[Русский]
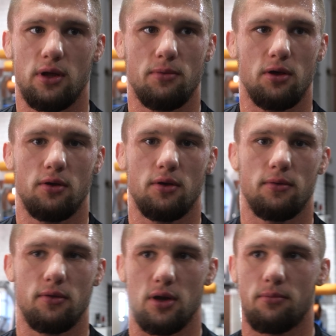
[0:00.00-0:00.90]
время,
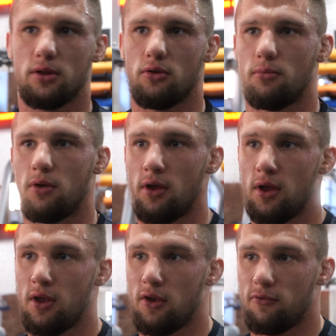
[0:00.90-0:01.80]
дорабатываем.
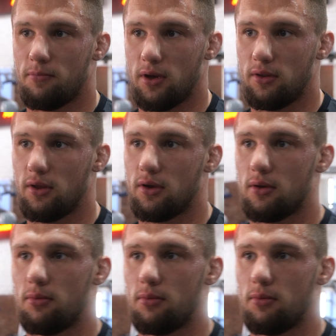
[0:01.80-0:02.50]
Впереди как